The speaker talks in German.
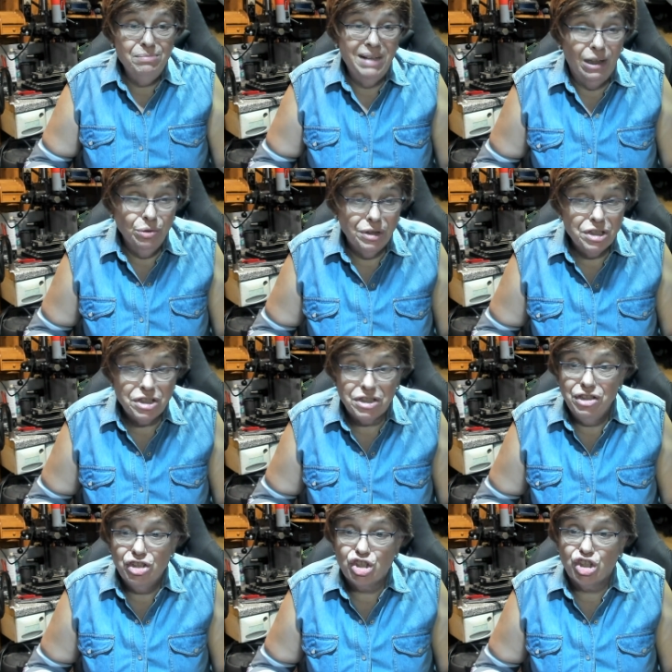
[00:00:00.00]

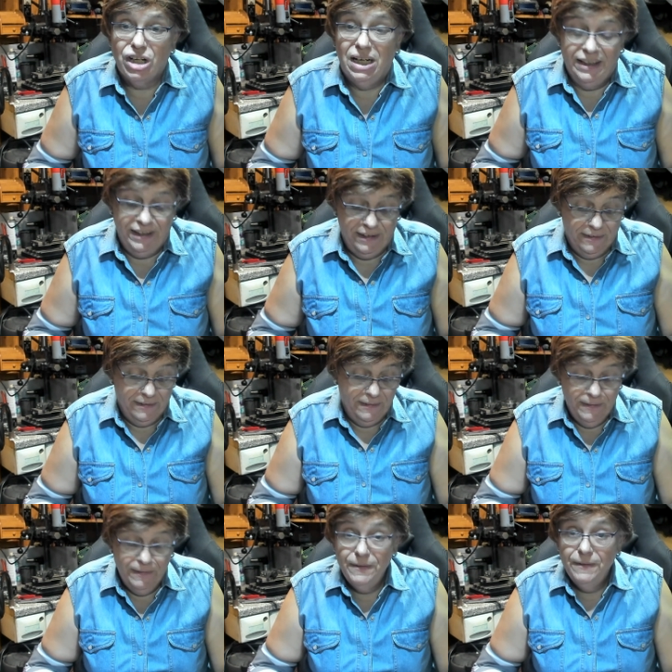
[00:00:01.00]
lautesten schreien,
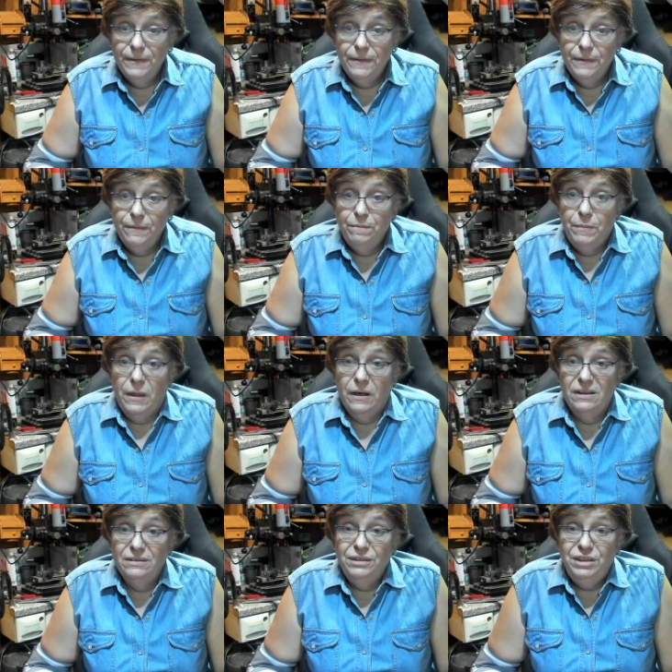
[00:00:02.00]

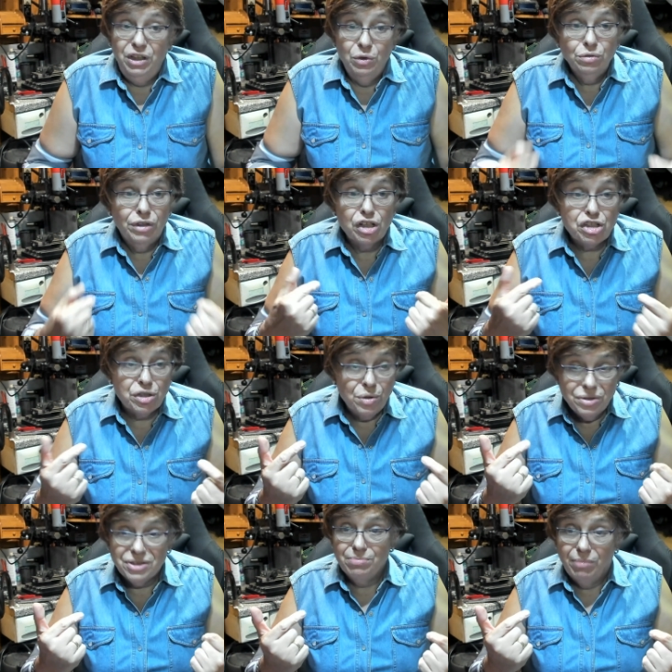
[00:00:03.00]
ja, die
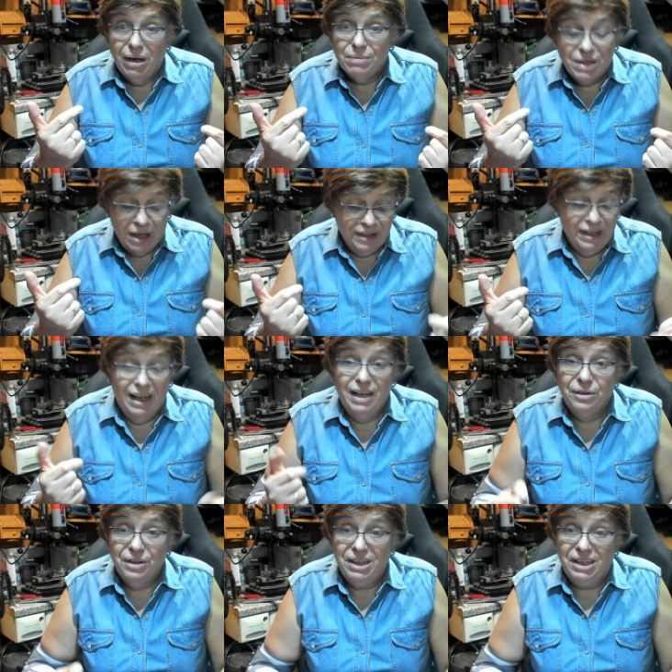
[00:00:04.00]
unterstützen meinen Kanal
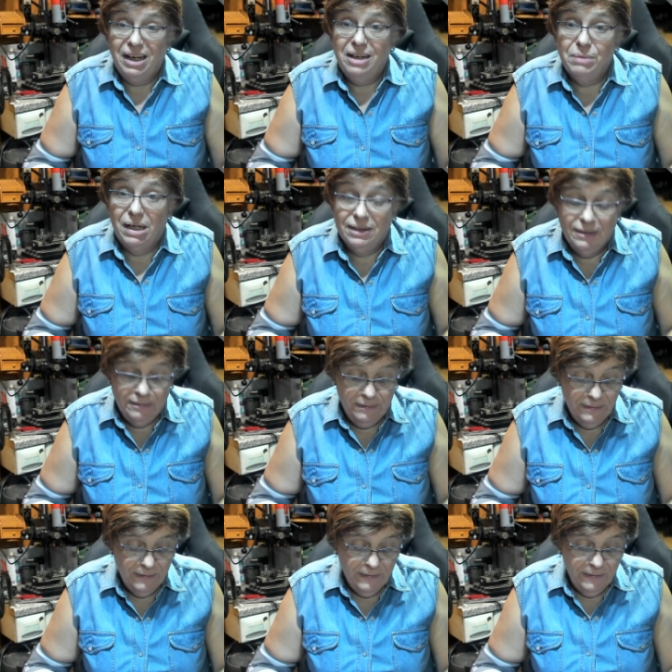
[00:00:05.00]
noch nicht einmal.
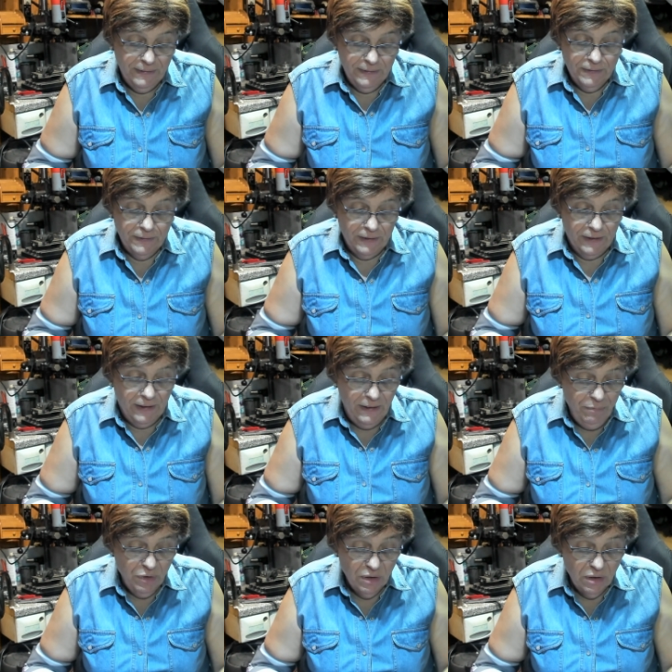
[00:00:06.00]
Ja,
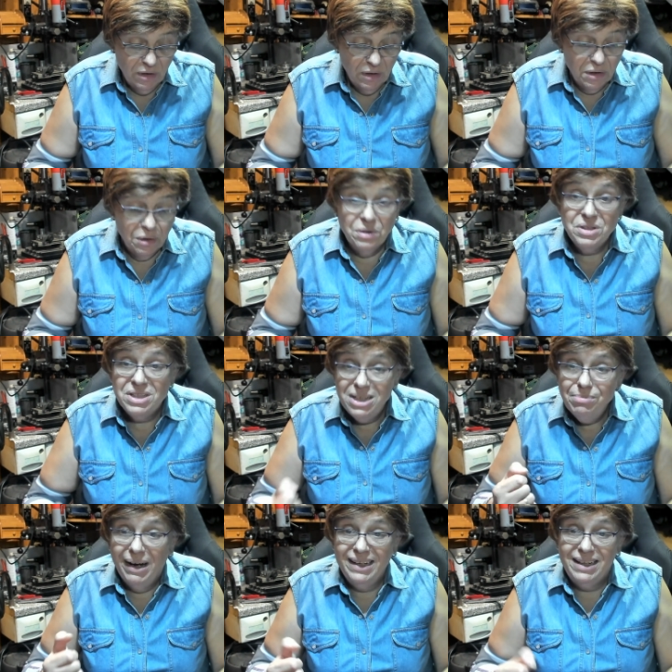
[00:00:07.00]
und die
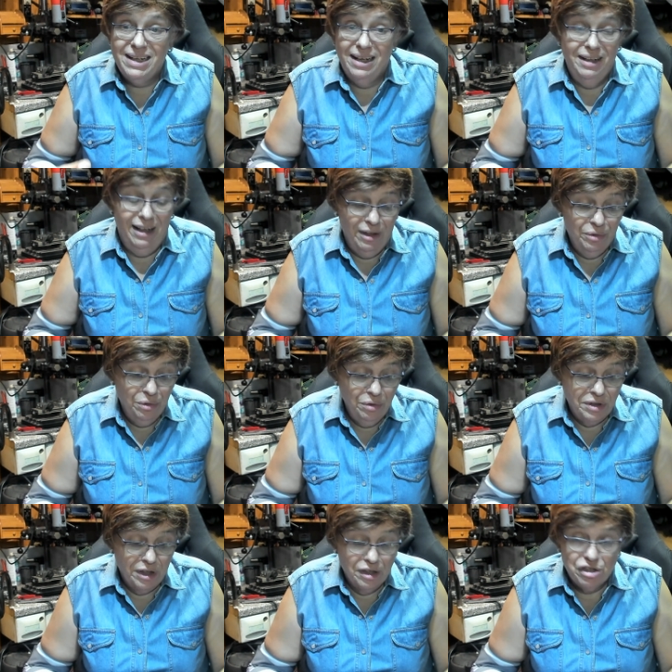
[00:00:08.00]
meinen Kanal
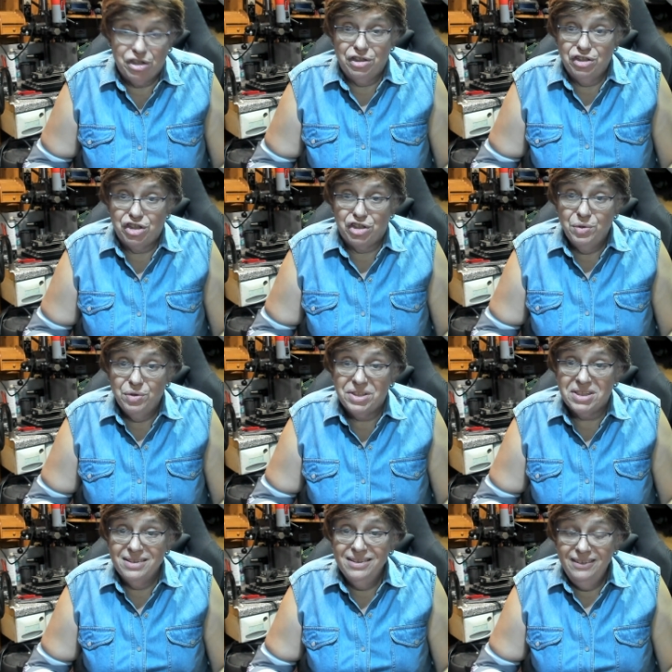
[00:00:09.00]

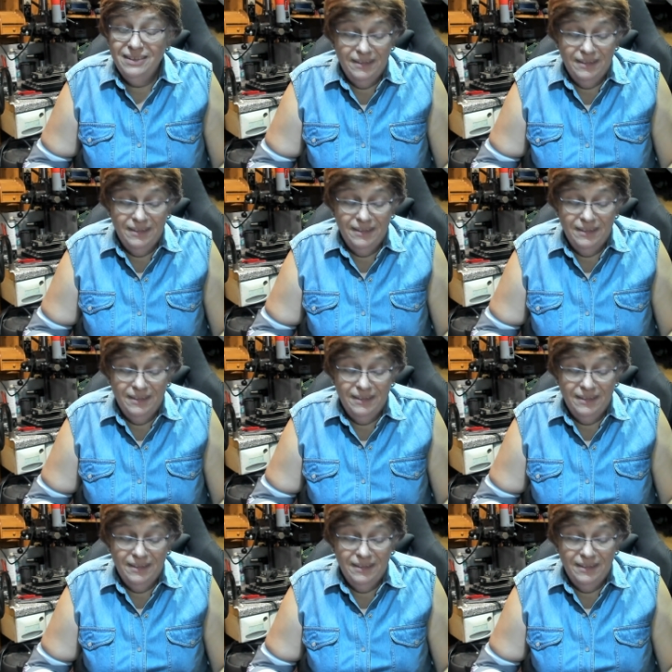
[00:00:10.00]
unterstützen,